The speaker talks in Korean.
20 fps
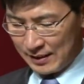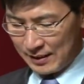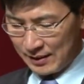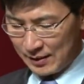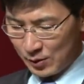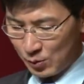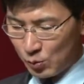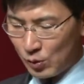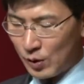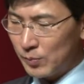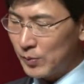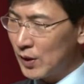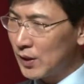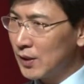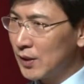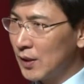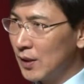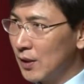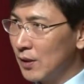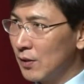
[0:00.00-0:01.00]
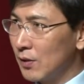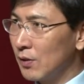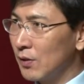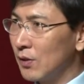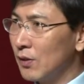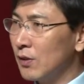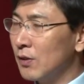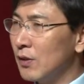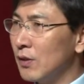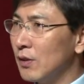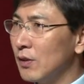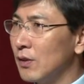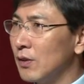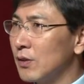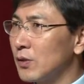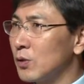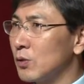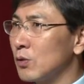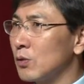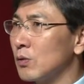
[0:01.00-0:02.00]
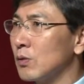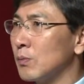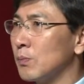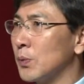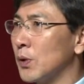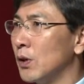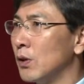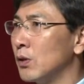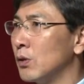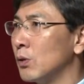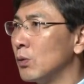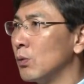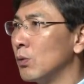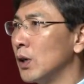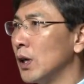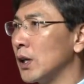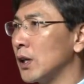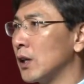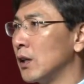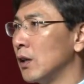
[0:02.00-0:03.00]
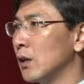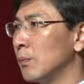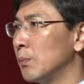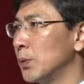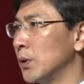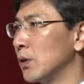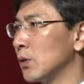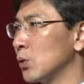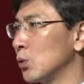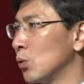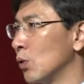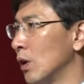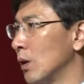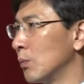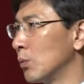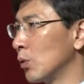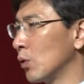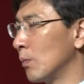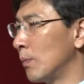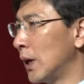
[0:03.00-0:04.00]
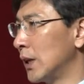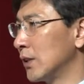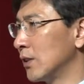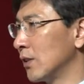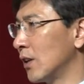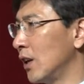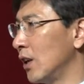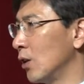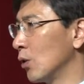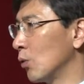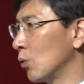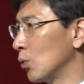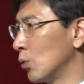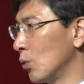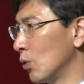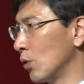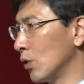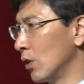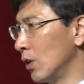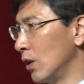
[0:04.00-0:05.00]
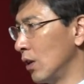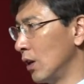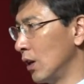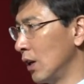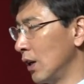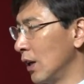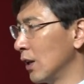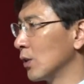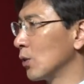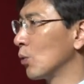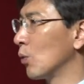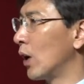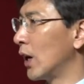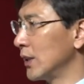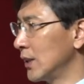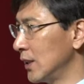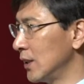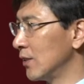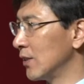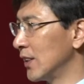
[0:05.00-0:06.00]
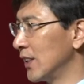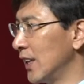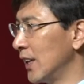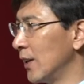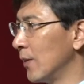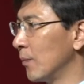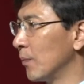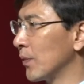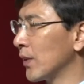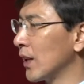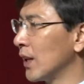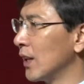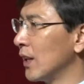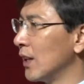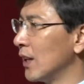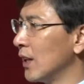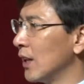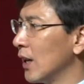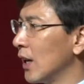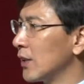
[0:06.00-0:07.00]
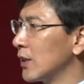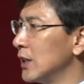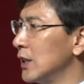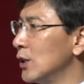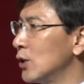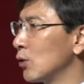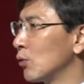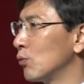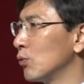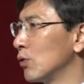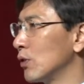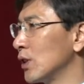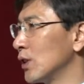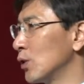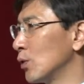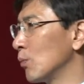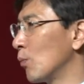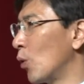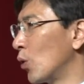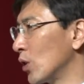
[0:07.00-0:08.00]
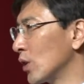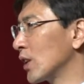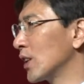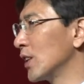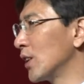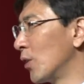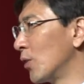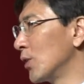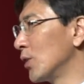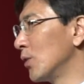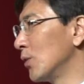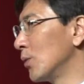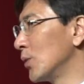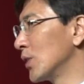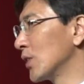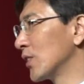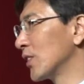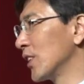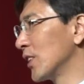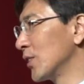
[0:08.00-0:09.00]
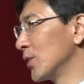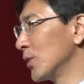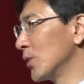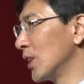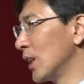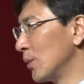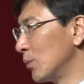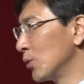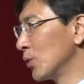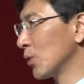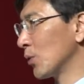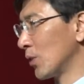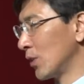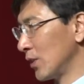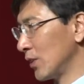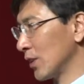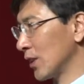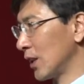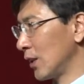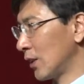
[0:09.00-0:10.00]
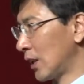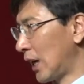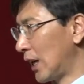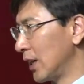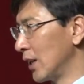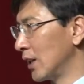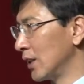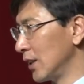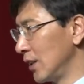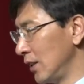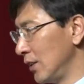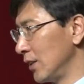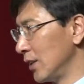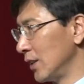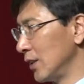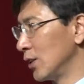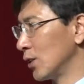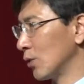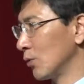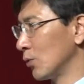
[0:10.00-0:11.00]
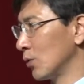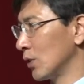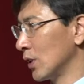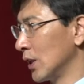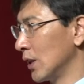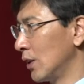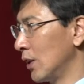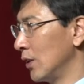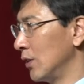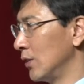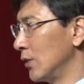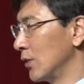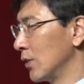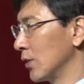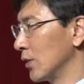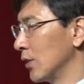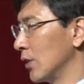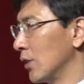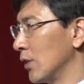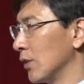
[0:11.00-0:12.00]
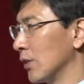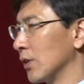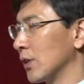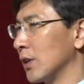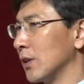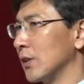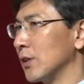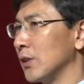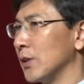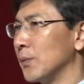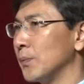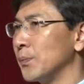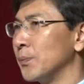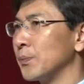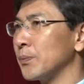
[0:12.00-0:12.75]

어, 조합 자체에서 어, 좀 별도의 기업형 조합으로 발전하려고 노력을 또 하시는데 인적 구성이 좀 어렵긴 어려우실 거예요, 그죠? 내부적으로 이렇게 다양한 인적 구성이 되어 있어서 그래서